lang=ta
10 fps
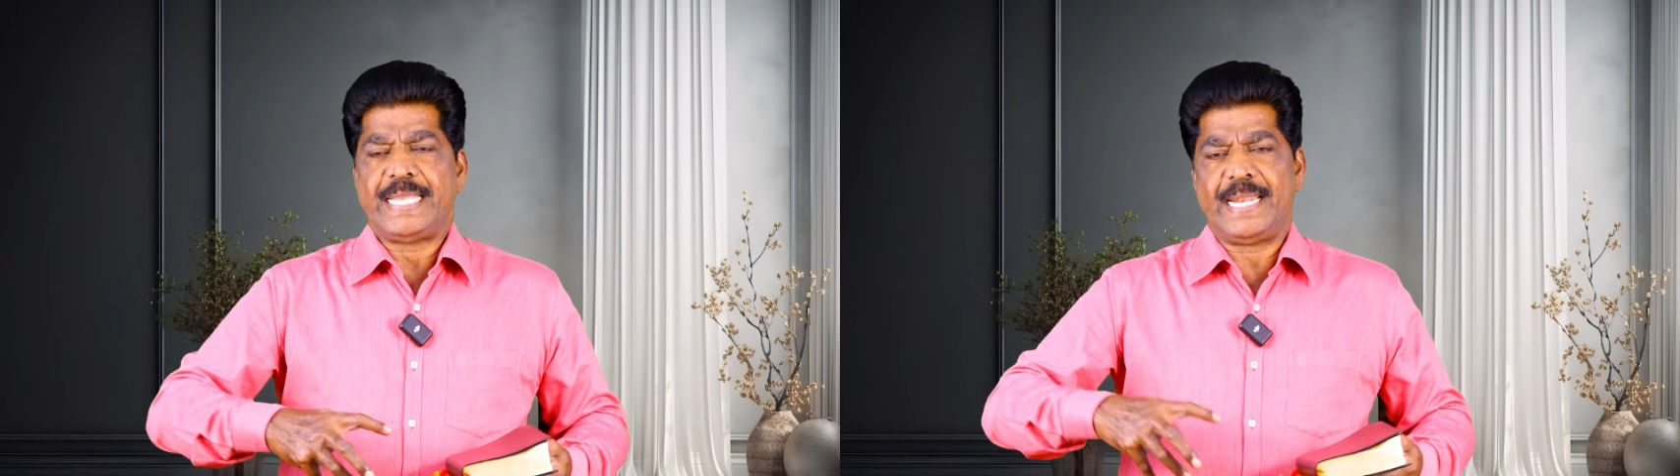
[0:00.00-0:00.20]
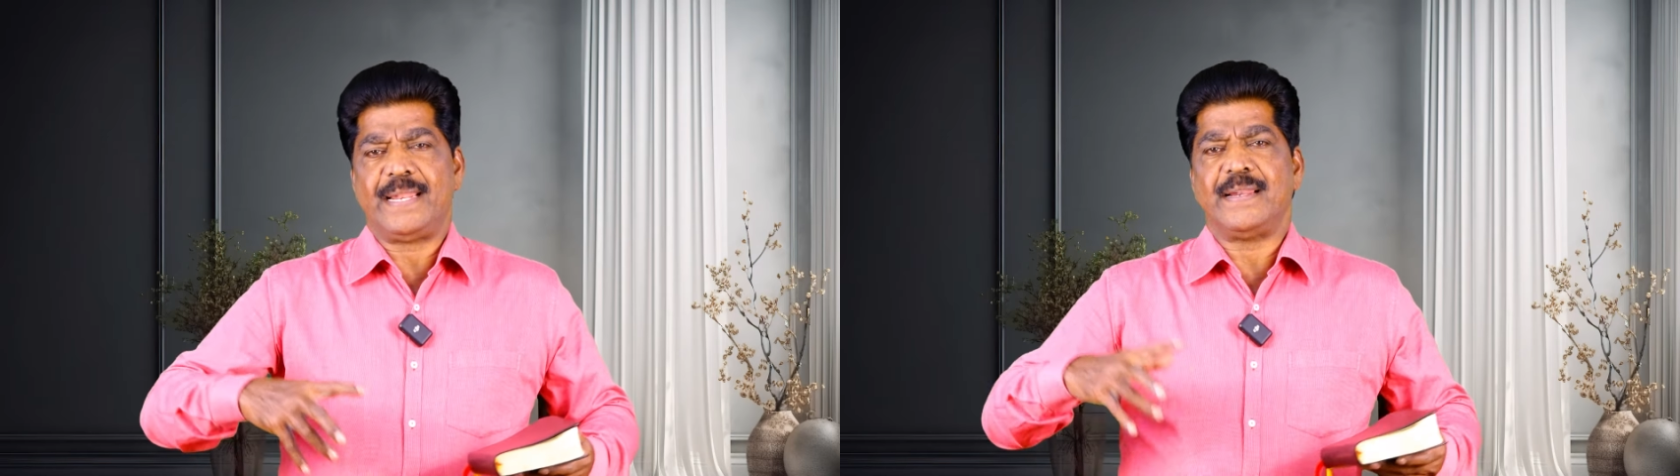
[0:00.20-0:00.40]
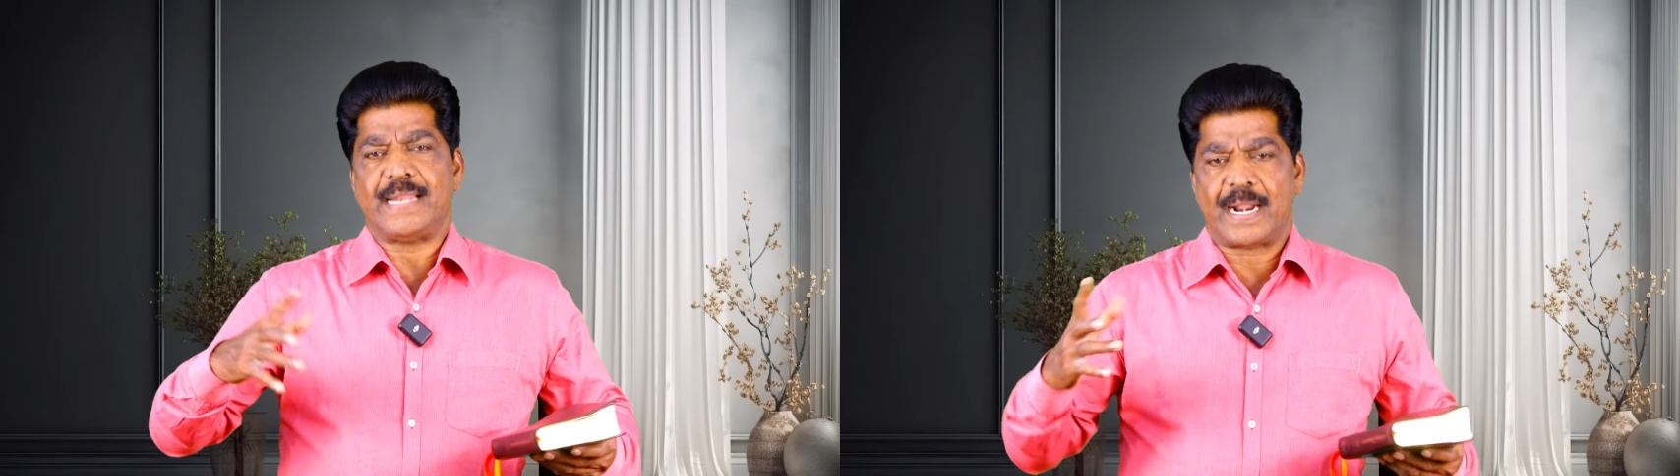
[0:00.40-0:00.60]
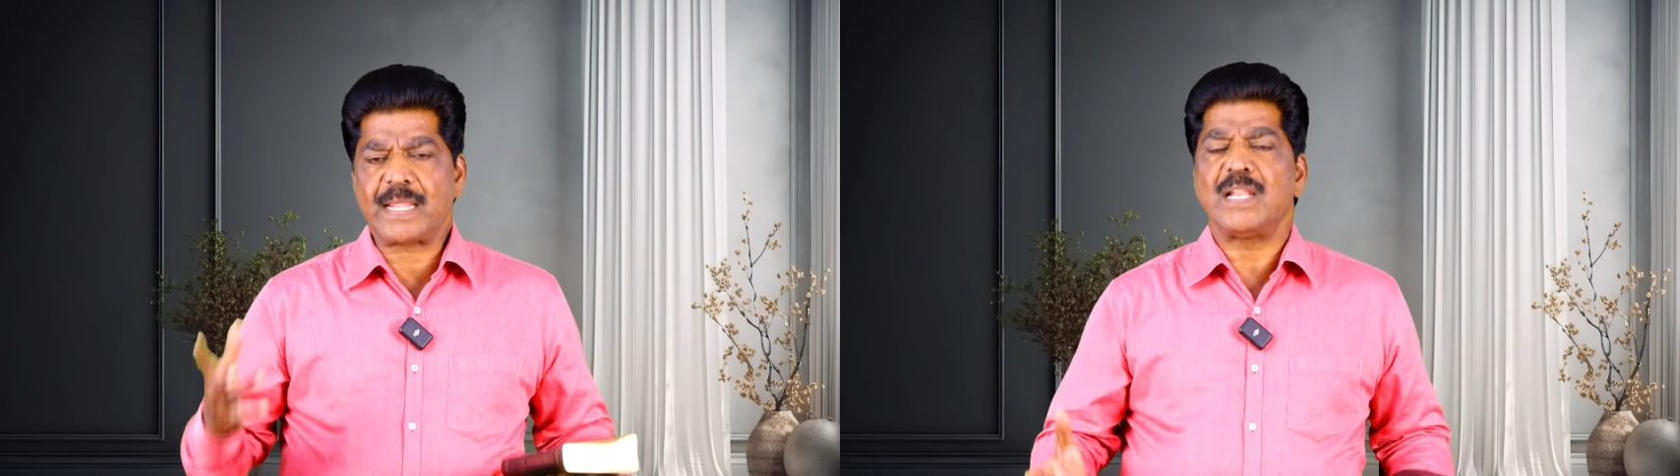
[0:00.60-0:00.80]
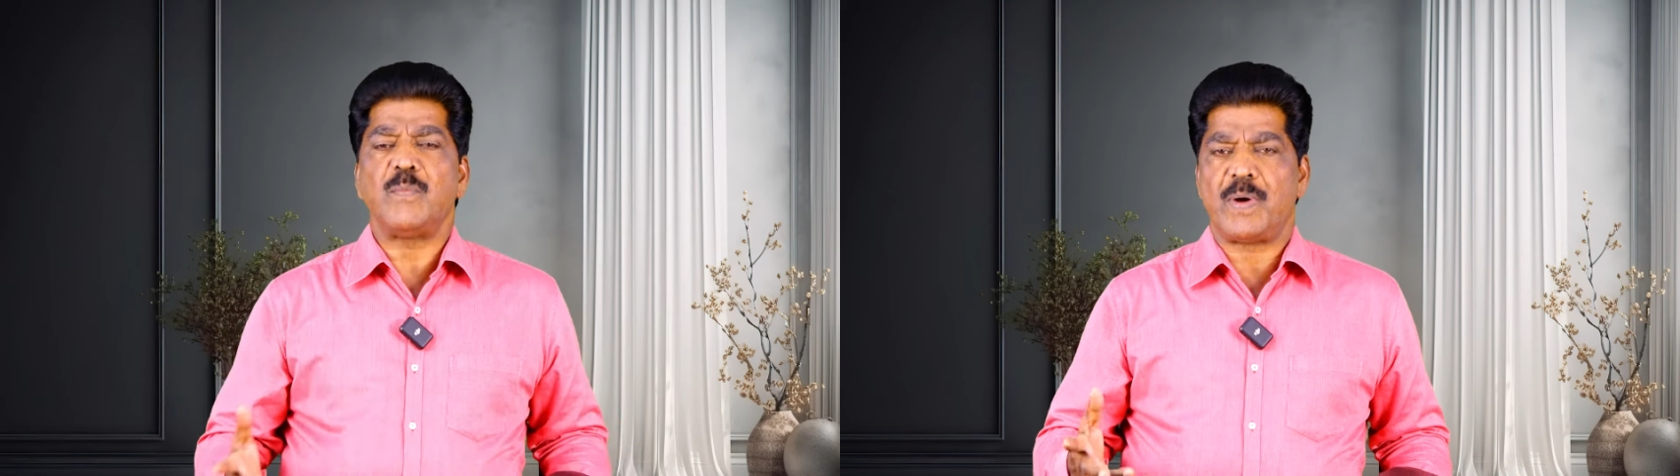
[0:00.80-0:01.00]
இல்லைன்னா
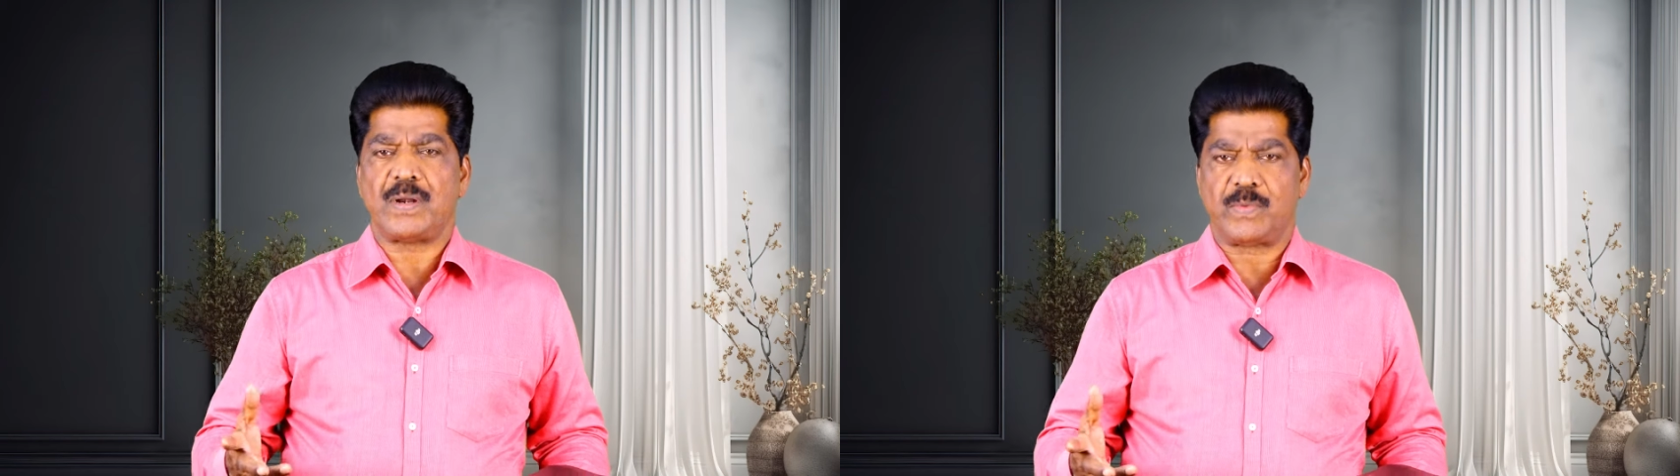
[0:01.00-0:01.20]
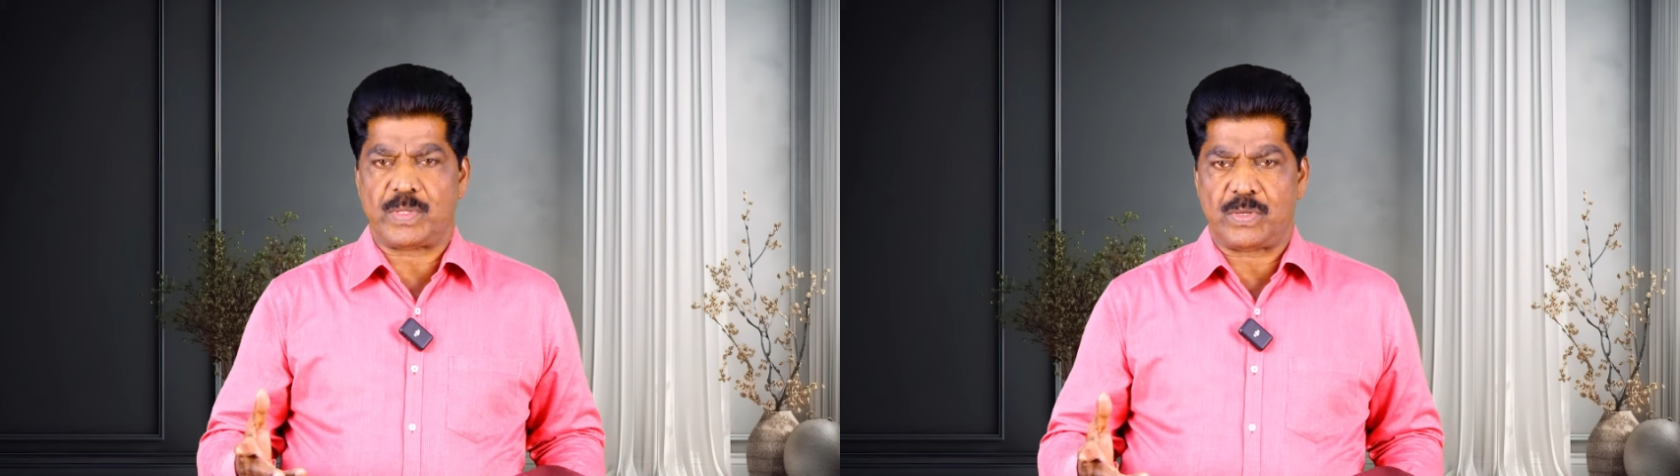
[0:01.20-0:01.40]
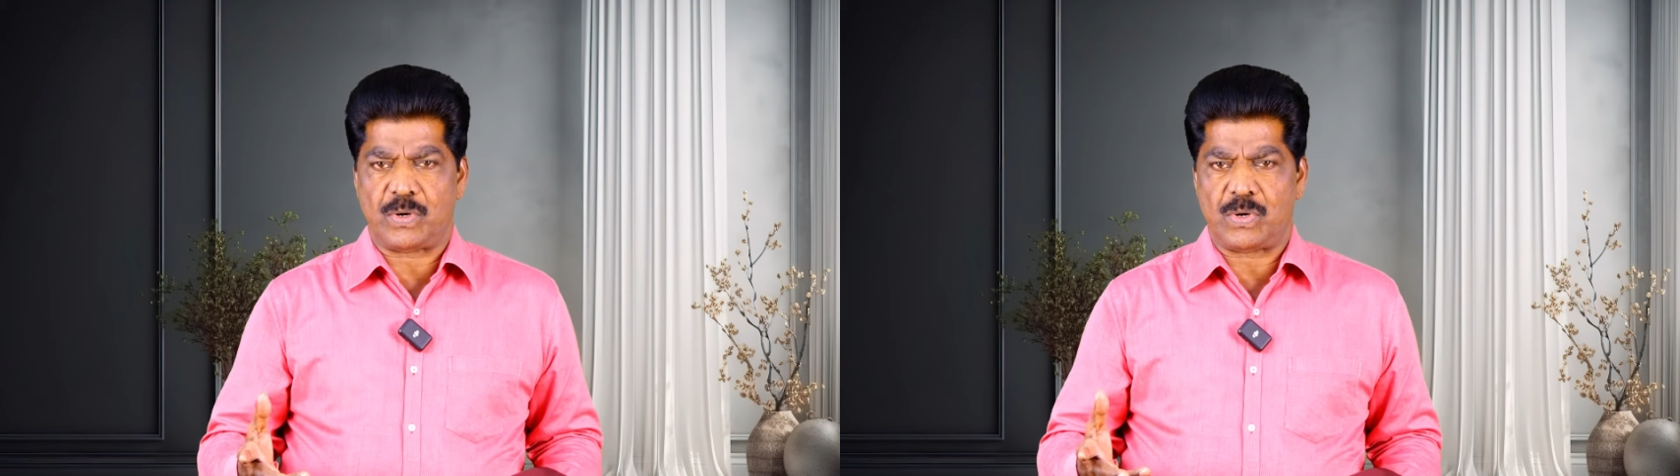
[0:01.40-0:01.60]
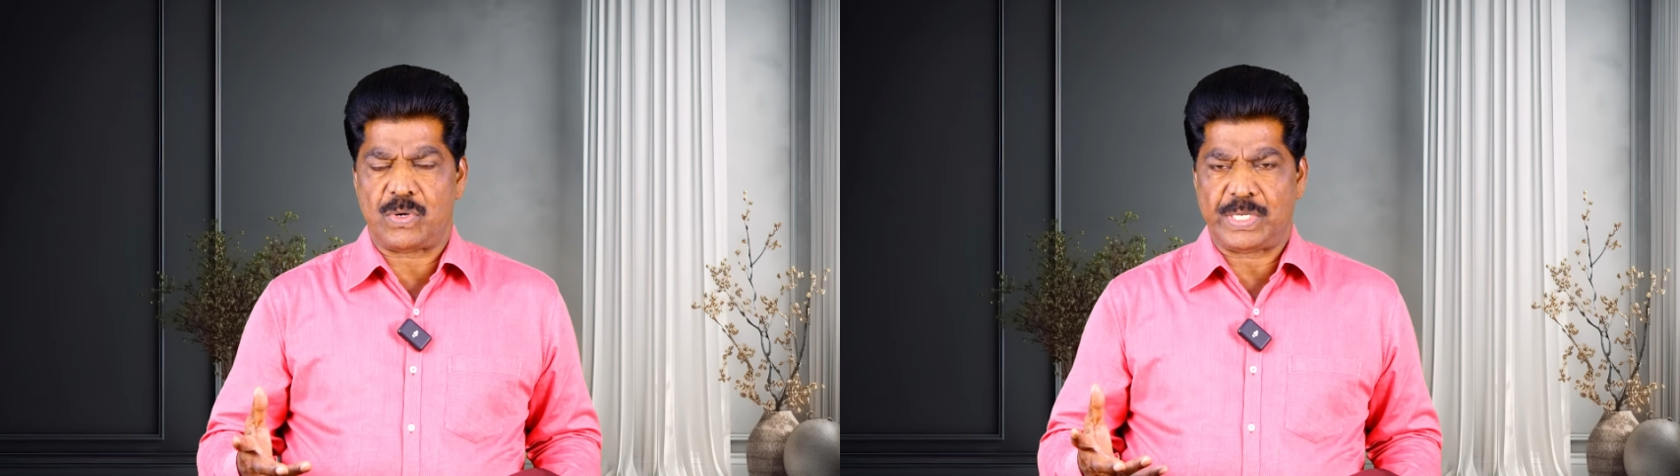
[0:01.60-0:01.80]
நடனம் ஆடுவதோ